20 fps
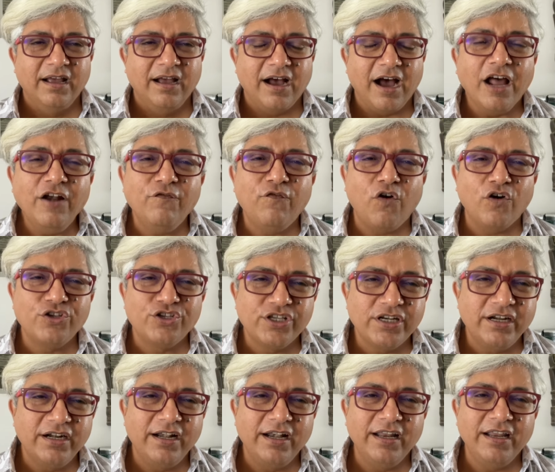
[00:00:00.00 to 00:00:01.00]

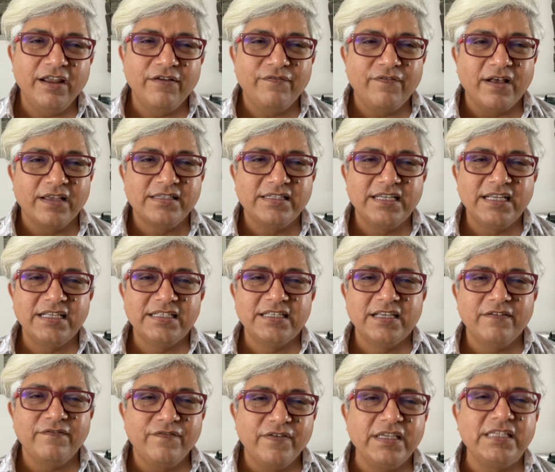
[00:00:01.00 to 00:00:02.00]
अनफॉर्चुनेटली ये फास्टिंग
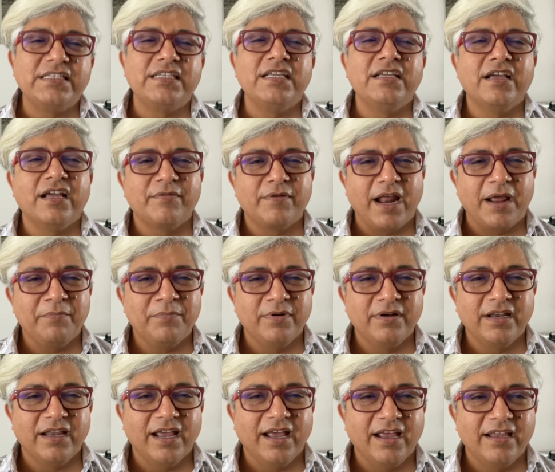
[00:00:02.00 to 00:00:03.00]
से फीसटिंग का टाइम
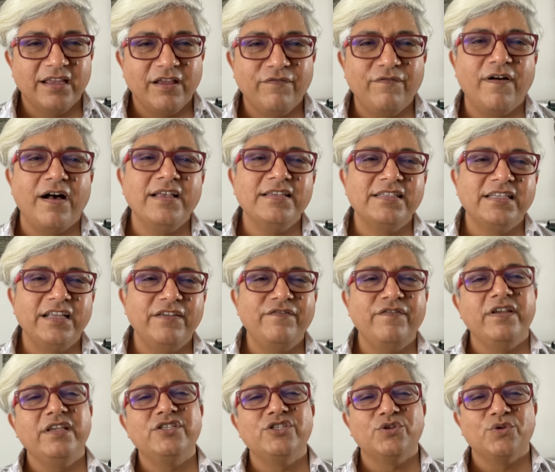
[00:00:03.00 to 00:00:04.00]
बन गया है ये फास्ट नहीं
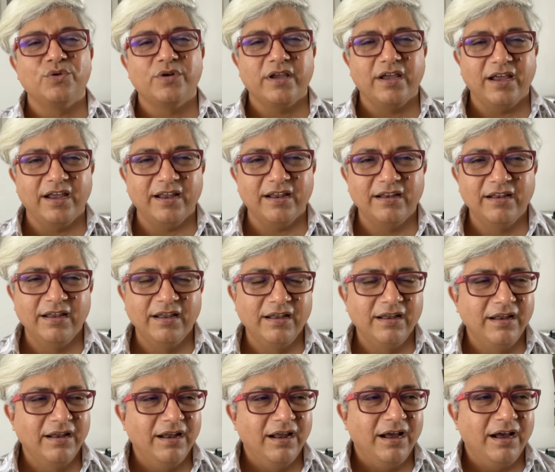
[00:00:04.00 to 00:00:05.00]
फीस्ट हो गया है
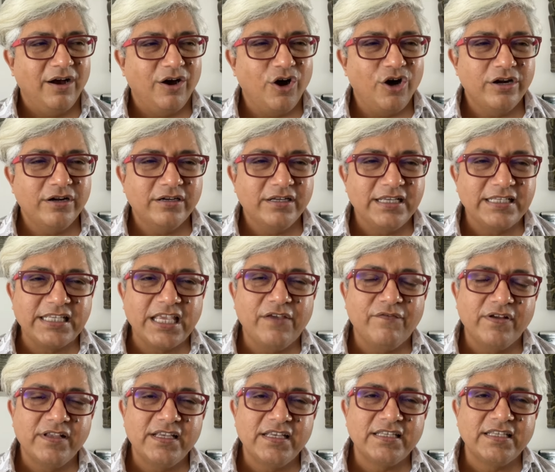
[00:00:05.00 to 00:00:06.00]
और इसकी
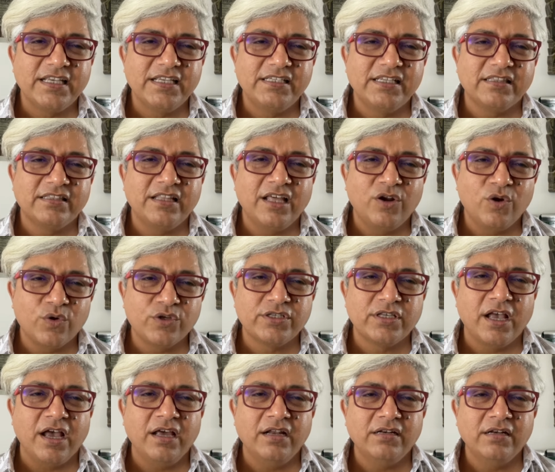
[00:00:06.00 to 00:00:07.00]
वजह से जितना
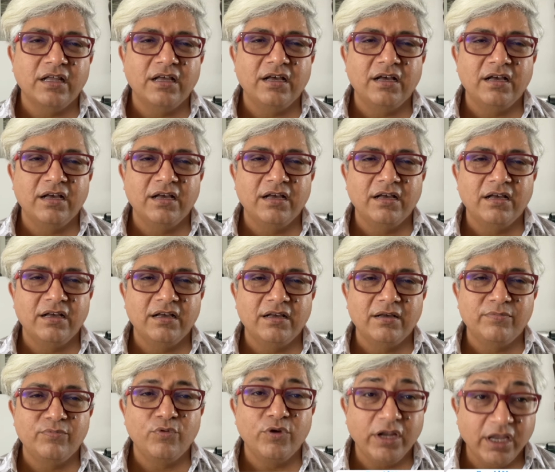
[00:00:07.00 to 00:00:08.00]
नुकसान
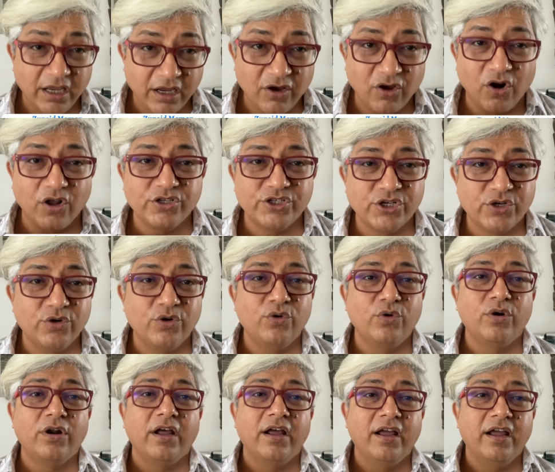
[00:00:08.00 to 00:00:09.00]
पूरी इकोलॉजी को हो
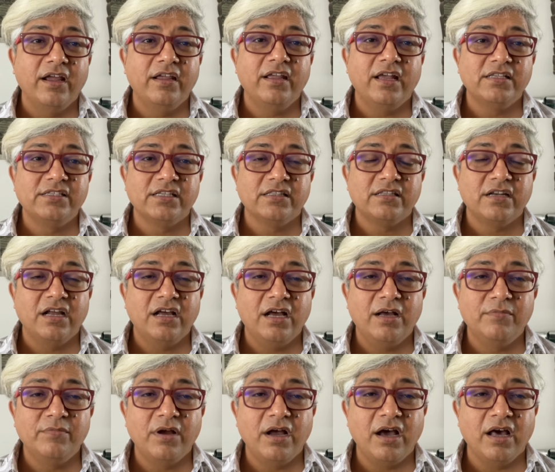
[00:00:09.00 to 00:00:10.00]
रहा है या जितना
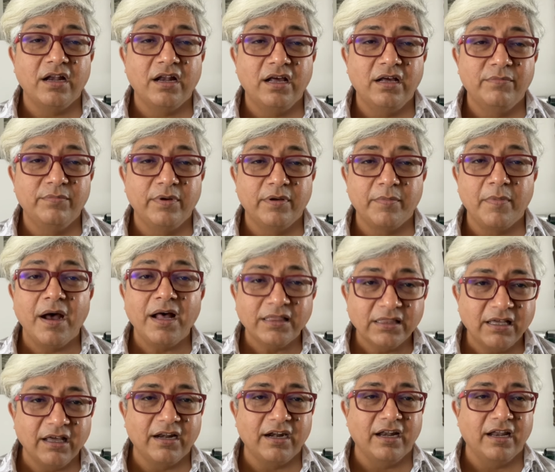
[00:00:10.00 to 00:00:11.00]
हम खाना बर्बाद
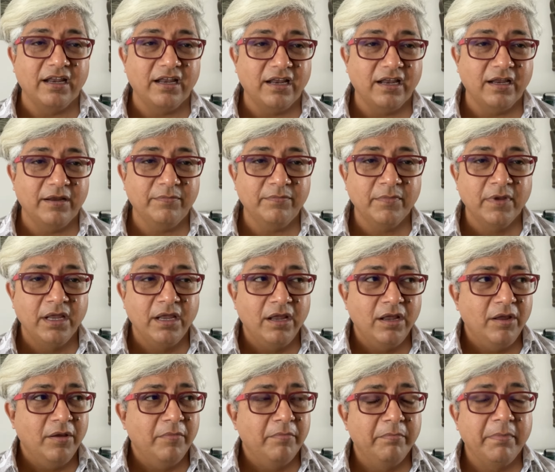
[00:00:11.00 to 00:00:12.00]
कर रहे हैं
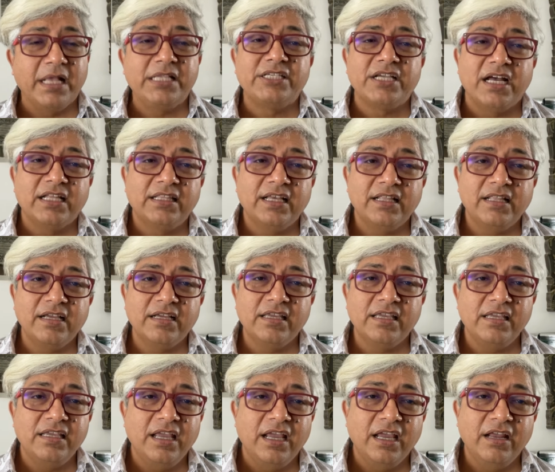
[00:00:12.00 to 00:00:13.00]
मैं चाहता था कि
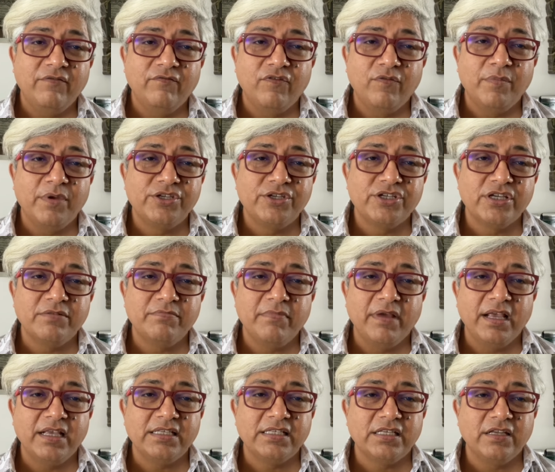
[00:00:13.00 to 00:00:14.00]
ये इन्फॉर्मेशन
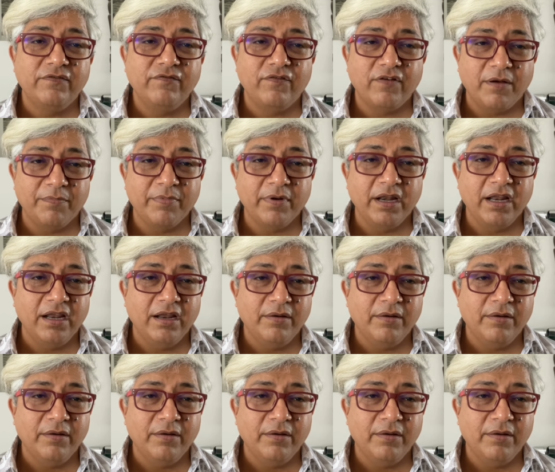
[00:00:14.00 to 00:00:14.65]
मैं सिर्फ अपने